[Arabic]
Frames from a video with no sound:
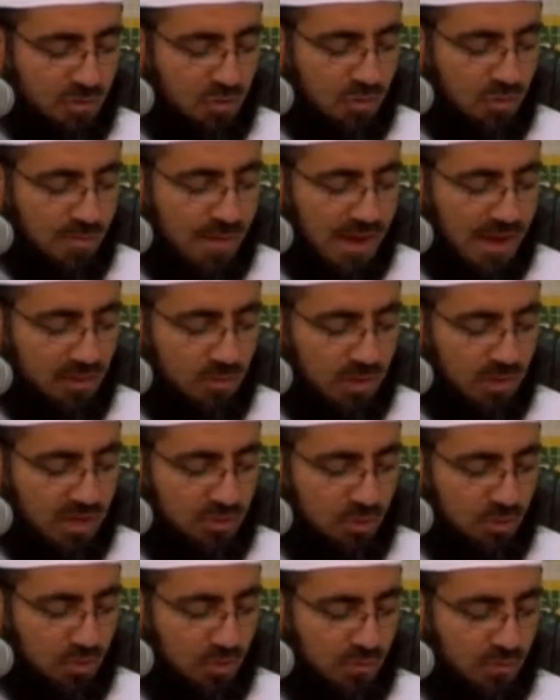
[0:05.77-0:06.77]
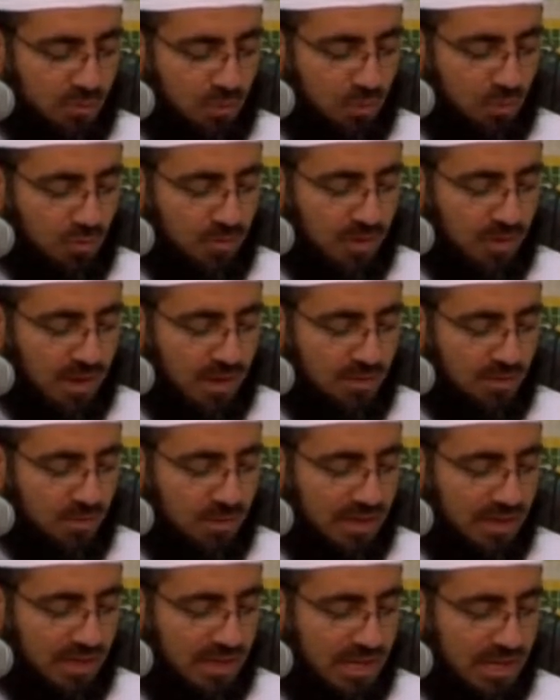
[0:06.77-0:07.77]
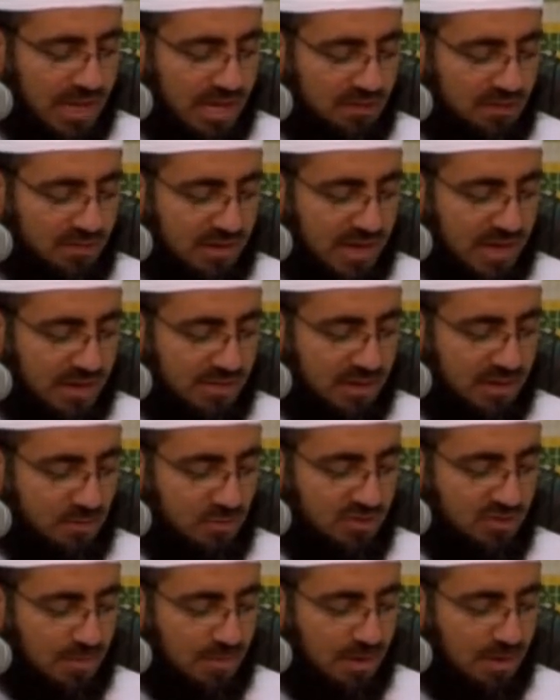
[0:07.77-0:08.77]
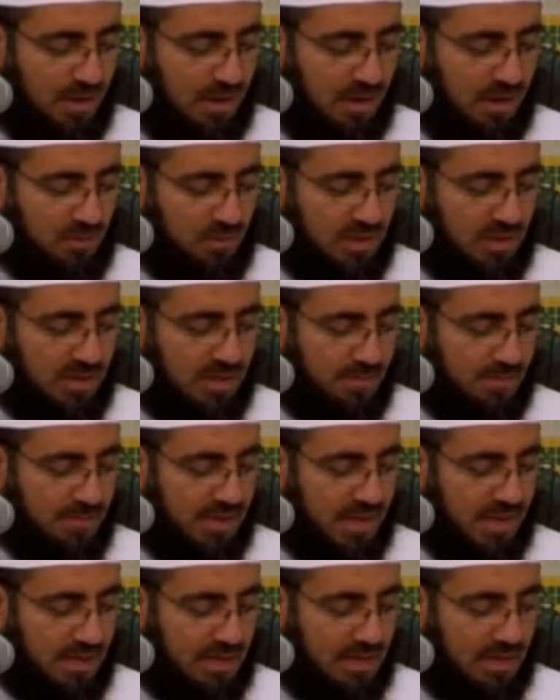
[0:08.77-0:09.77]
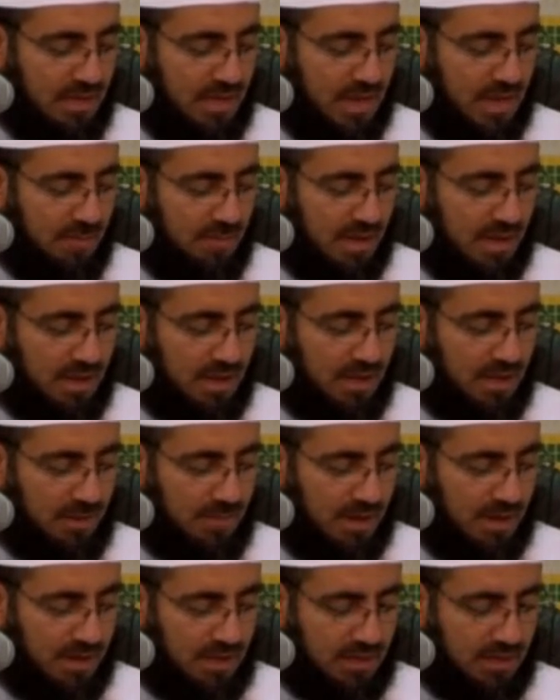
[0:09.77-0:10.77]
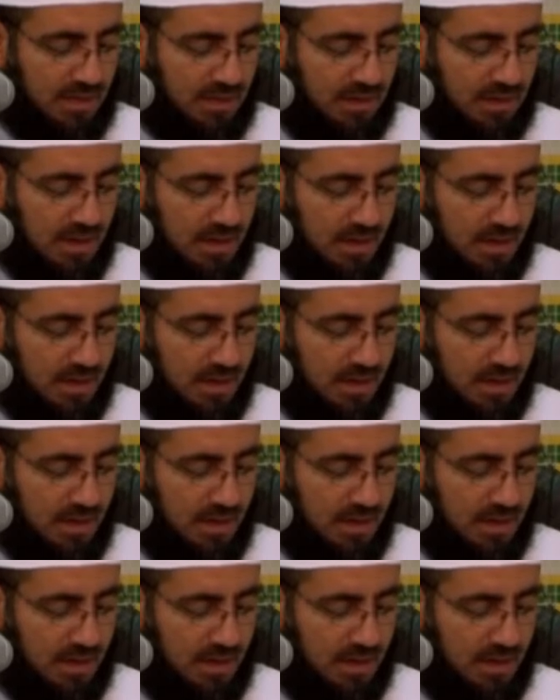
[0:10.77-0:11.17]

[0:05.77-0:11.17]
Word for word: منه البعض ويترك الفحوصات والعلاج في هذه المجمعات ويذهب بأهله إلى أماكن بعيدة